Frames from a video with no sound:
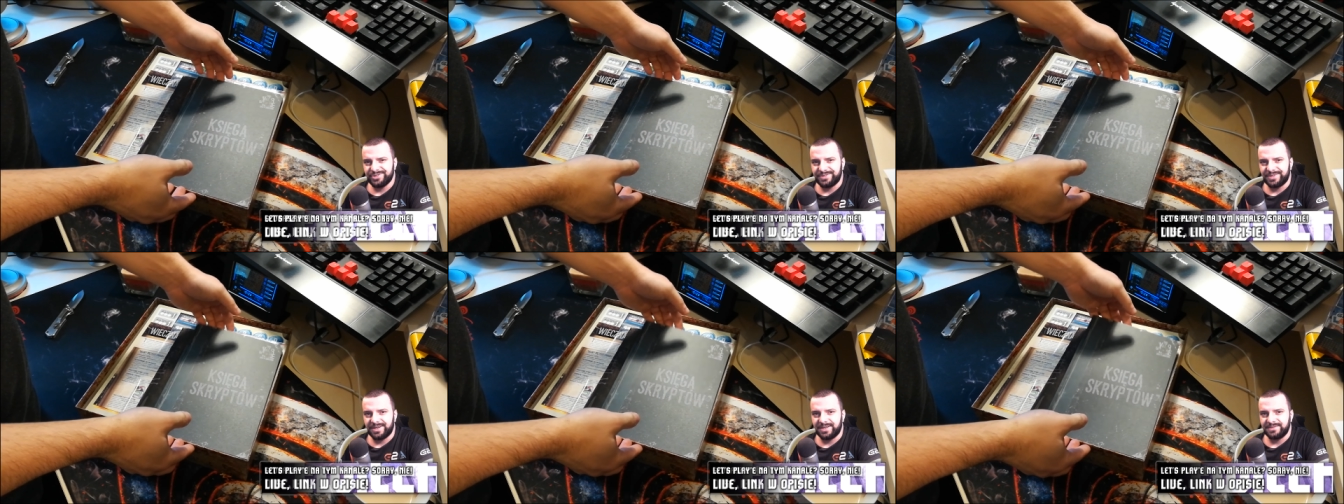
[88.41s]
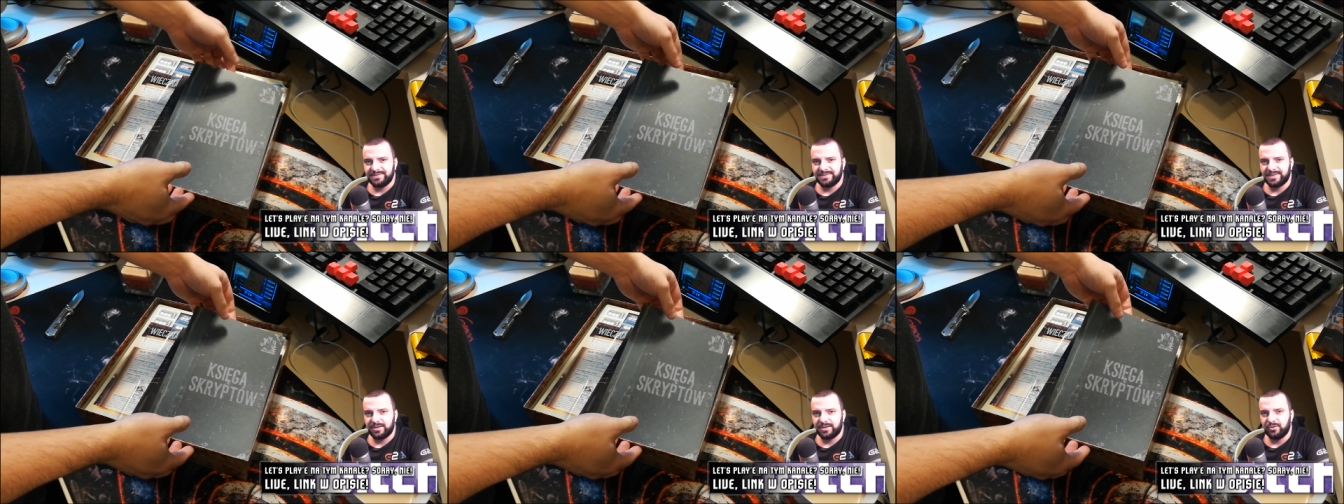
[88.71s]

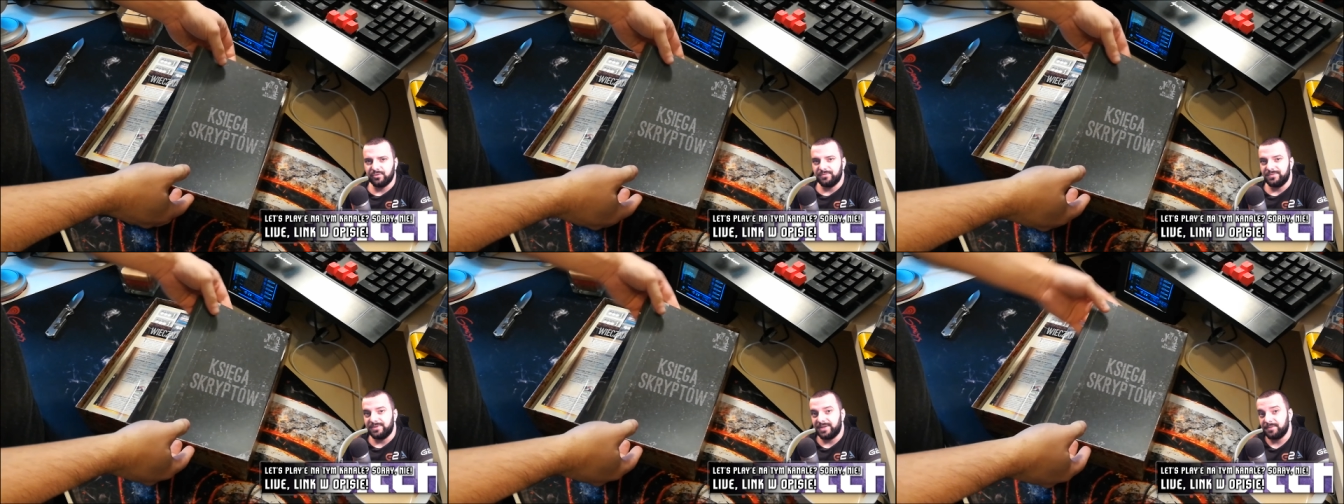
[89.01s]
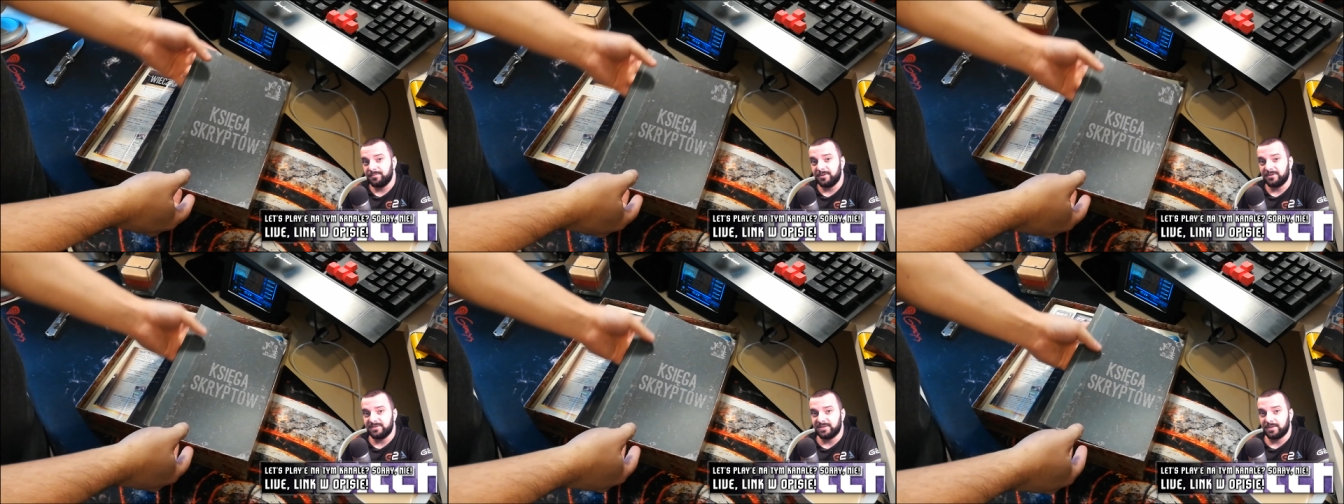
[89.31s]
zalecają
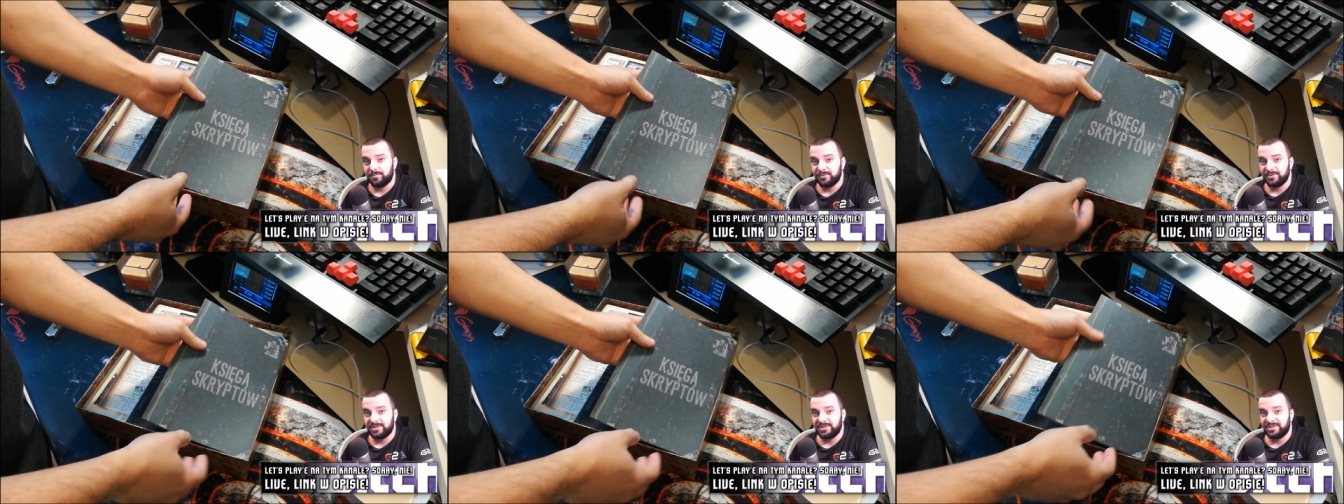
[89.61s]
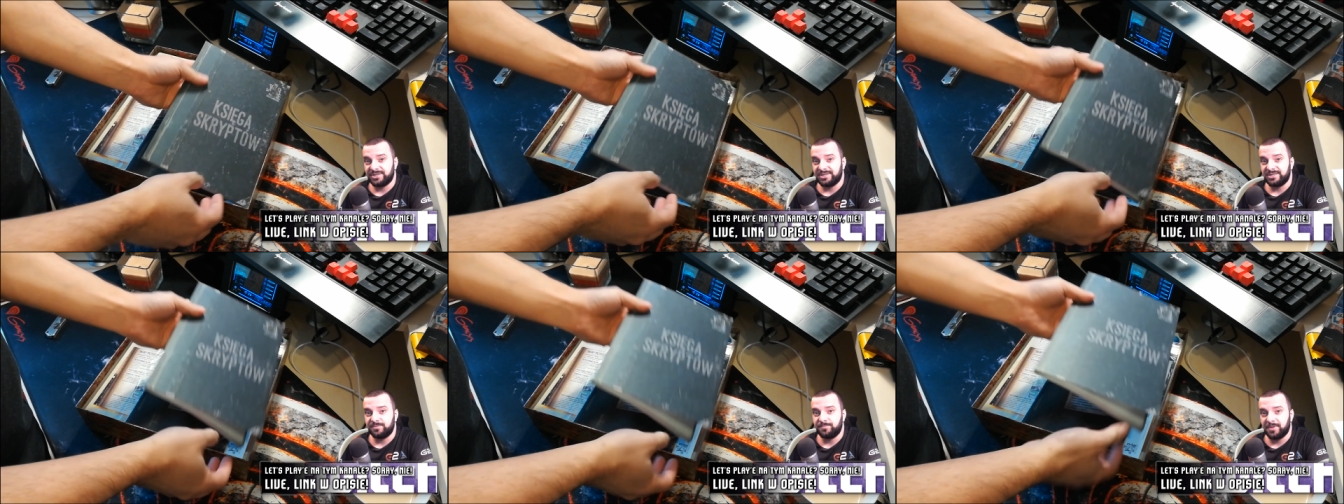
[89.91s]
najpierw zapoznać
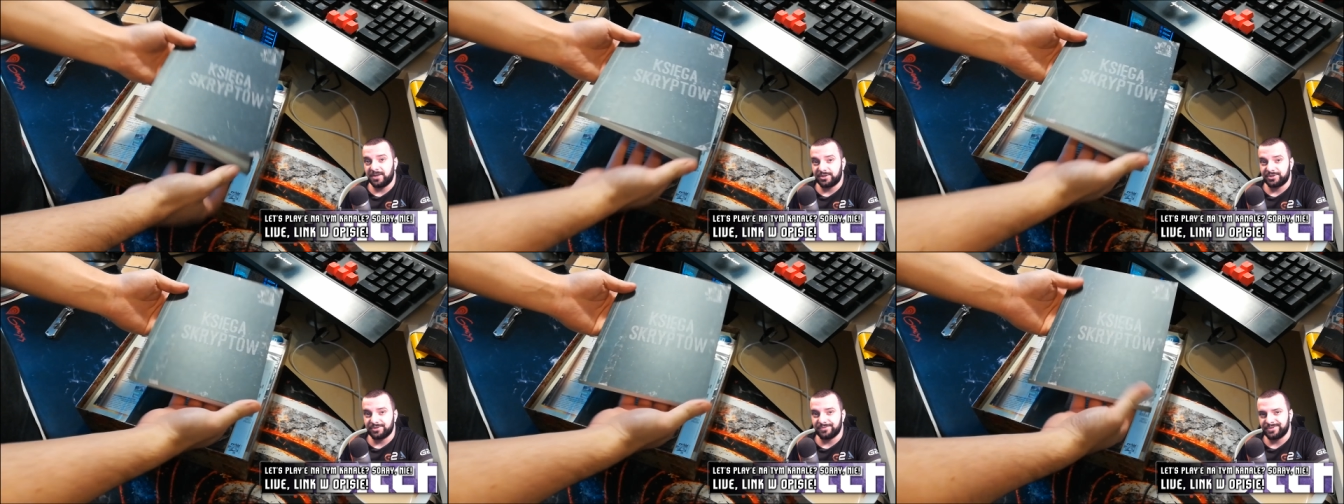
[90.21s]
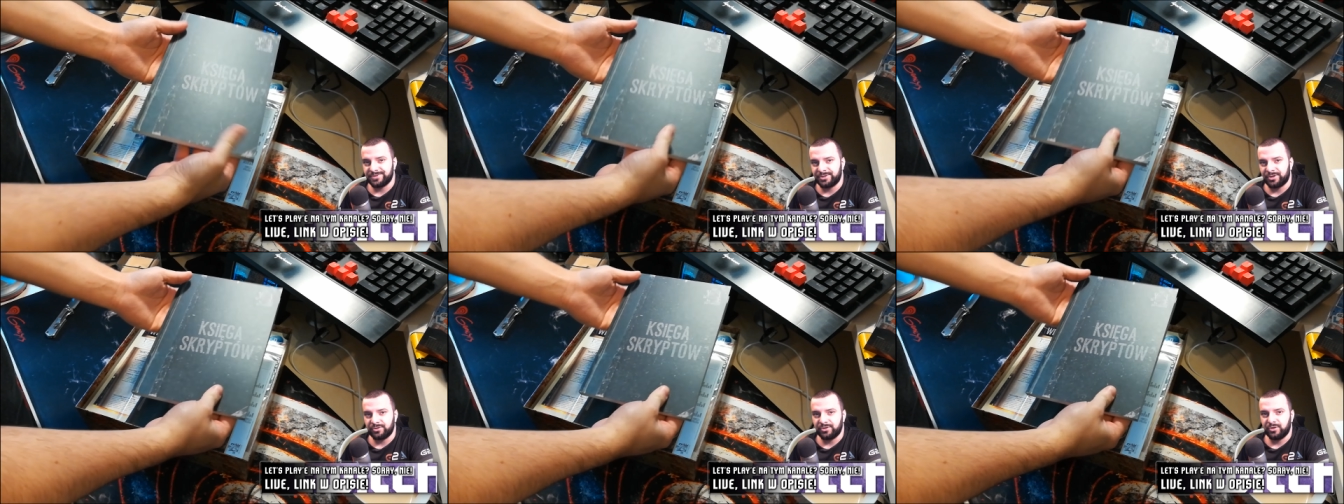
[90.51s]
się z pierwszą
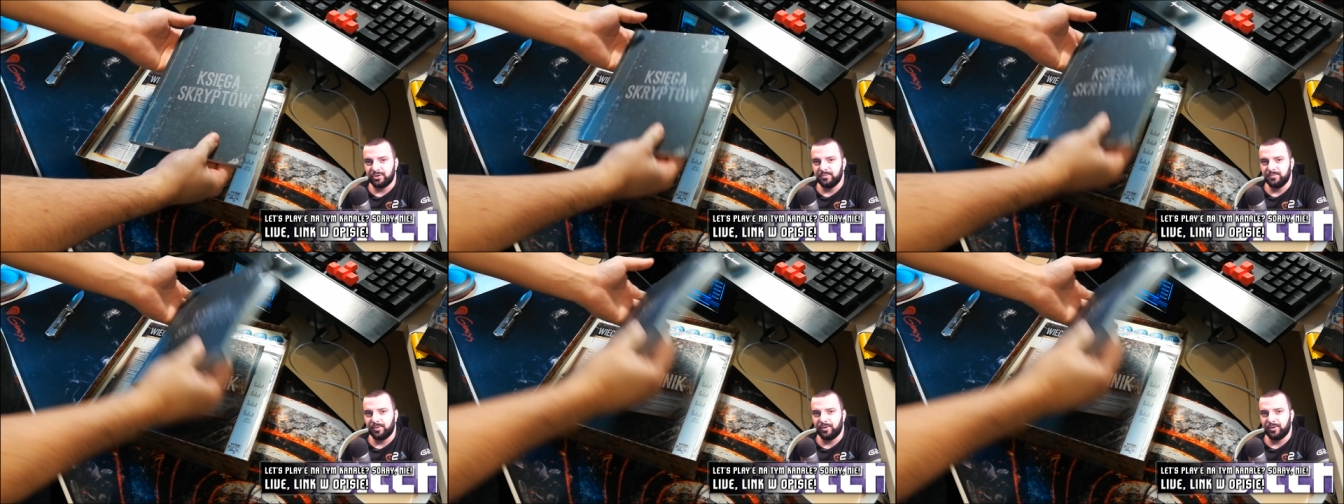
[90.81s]
stroną,